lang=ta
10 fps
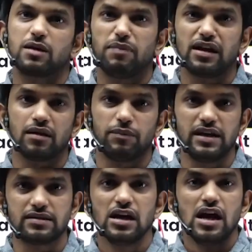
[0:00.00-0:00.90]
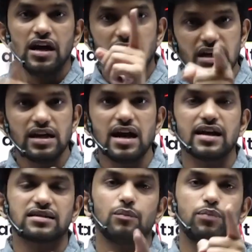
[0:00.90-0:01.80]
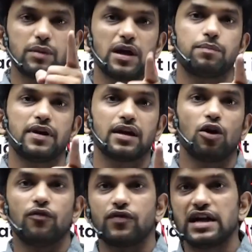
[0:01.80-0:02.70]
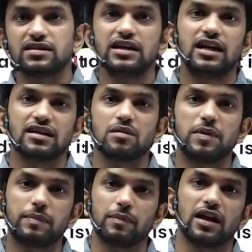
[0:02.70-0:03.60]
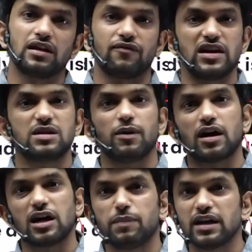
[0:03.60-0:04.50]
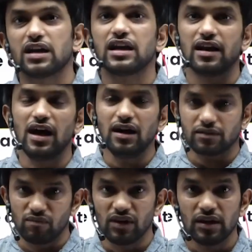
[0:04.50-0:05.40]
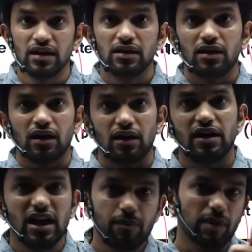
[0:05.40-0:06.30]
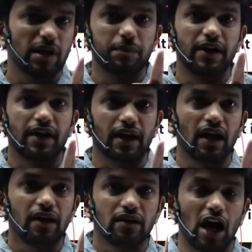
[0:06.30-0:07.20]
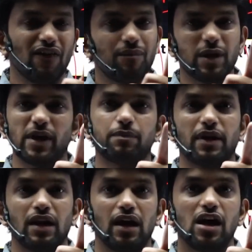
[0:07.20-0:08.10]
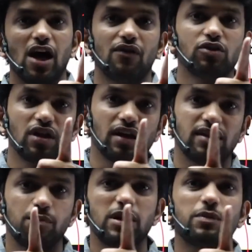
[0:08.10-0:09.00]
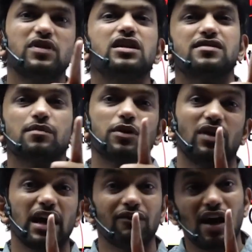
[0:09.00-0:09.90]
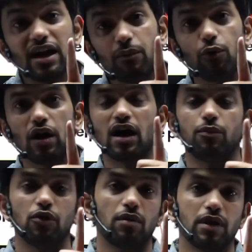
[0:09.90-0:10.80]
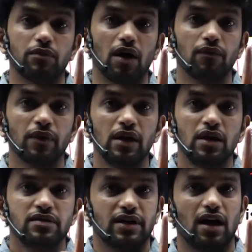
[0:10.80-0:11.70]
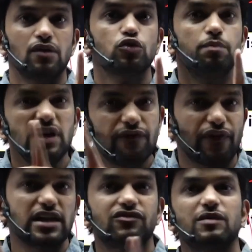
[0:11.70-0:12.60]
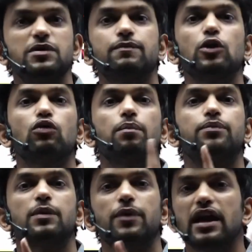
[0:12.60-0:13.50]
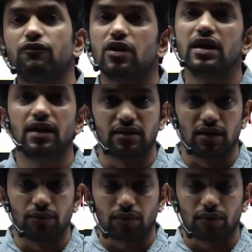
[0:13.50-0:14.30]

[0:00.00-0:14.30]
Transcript: பண்ணிடு ப்ளீஸ் நீ நீட் எக்ஸாம் ப்ரிப்பேர் பண்ணுறேன்னா ஃப்ரெண்ட்ஸ் நீட் எக்ஸாம் ப்ரிப்பேர் பண்ண அந்த ஃப்ரெண்ட்ஷிப்பை கட் பண்ணிடு ஏன்னா நீ ப்ரிப்பேர் பண்ணிட்டுருக்கேன் அவன் ப்ரிப்பேர் பண்ணல அவன் வந்து உன்னை திருப்பி திருப்பி வந்து டிஸ்டர்ப் பண்ணுவான் ஏ வா இங்கே போகலாம் அங்கே போகலாம் அப்படிமா சரியா ஸோ பி ஃப்ரெண்ட்ஸ் வித் பீப்பிள் ஹூ ஆர் ப்ரிப்பேரிங் ஃபார் நீட் எக்ஸாம்